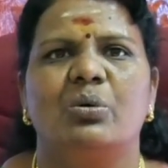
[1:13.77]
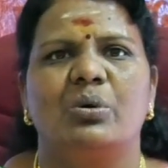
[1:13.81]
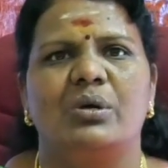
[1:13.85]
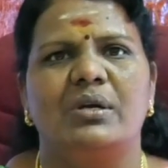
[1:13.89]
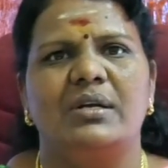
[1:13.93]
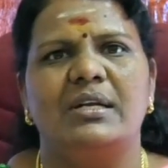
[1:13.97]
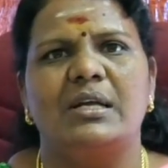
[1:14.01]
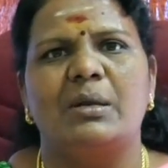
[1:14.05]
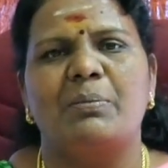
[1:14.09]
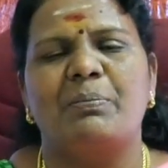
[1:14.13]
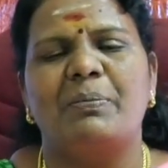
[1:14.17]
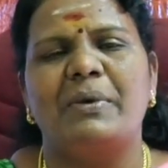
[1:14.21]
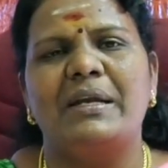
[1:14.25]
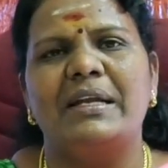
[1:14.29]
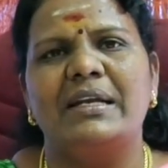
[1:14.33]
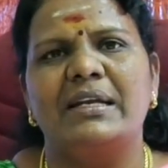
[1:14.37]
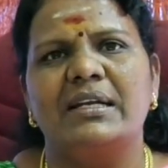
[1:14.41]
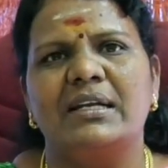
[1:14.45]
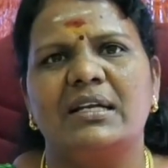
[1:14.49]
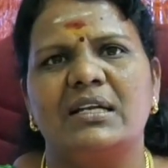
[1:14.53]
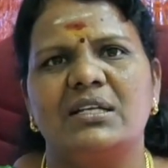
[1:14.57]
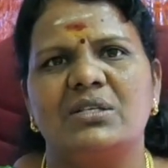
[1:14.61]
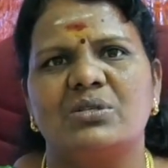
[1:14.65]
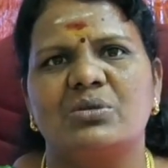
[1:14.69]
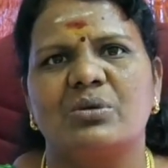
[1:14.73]
ஒரு
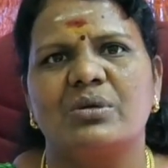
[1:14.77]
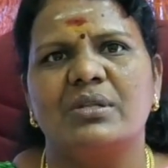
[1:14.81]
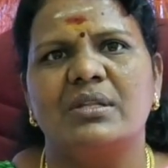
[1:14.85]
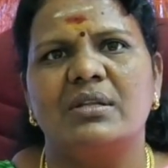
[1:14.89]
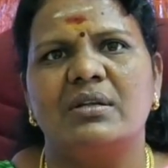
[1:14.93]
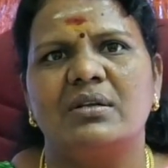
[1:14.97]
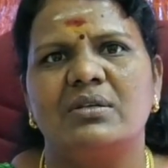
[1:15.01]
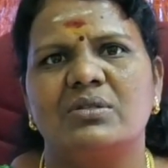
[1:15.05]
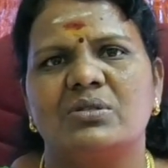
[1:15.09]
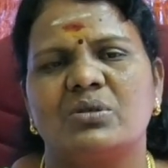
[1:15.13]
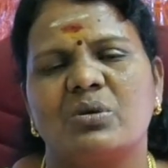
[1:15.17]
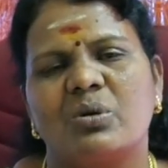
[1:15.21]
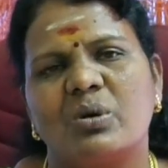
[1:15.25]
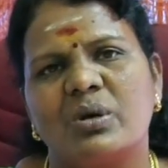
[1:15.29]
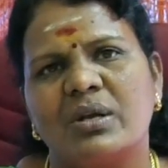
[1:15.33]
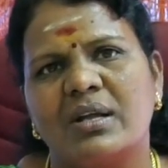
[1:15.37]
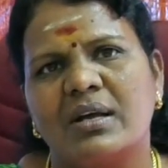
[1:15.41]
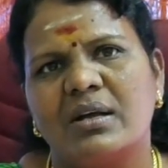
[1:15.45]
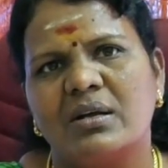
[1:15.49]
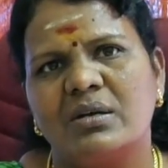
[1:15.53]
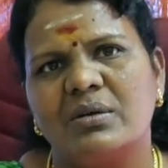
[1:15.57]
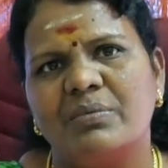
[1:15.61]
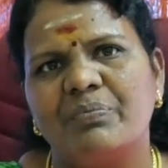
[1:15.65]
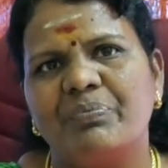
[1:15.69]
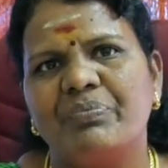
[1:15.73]
நற்பலன்களை செய்த
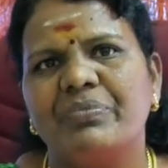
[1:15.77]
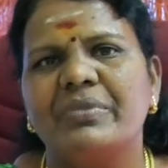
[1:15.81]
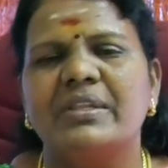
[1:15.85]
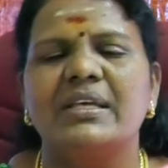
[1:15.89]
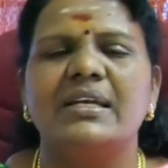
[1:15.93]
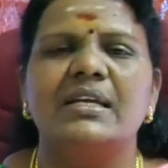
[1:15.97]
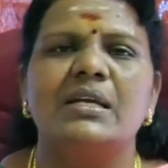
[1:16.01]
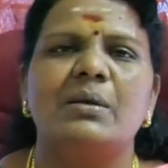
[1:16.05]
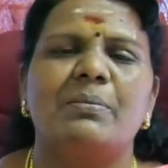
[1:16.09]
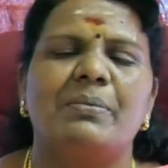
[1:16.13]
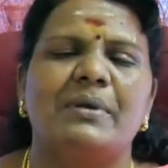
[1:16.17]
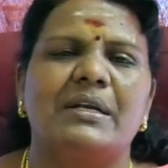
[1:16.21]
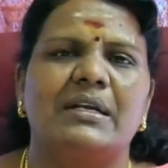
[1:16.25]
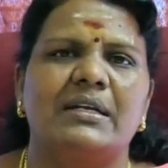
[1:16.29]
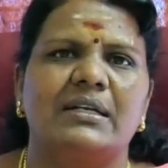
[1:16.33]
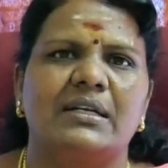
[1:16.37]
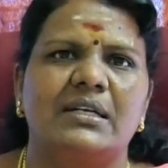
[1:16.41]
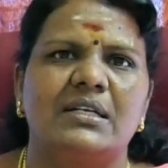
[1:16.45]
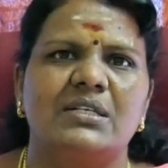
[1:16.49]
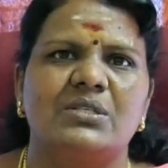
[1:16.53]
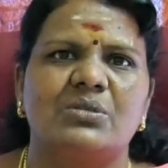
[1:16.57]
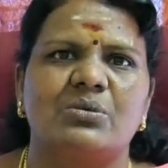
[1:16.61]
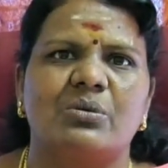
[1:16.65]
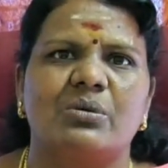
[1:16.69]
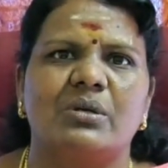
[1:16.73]
சொன்னாலும் தீய
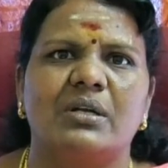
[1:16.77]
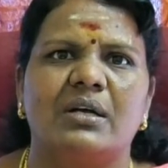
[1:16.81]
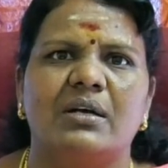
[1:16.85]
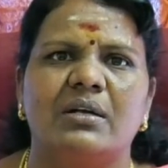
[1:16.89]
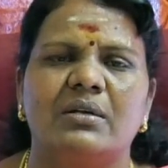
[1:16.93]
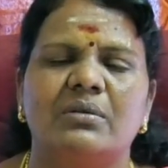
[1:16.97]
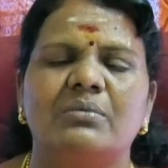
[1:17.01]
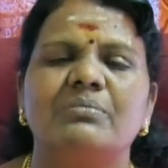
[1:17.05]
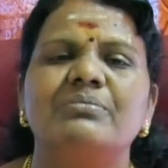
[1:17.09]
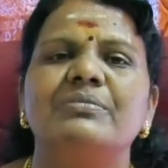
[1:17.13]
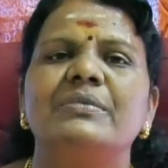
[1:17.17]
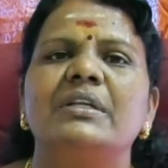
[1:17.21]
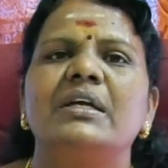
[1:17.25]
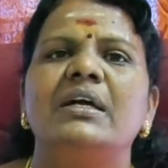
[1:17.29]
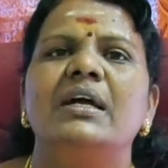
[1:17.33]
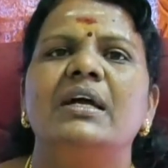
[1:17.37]
பலன்களை சொன்னாலும்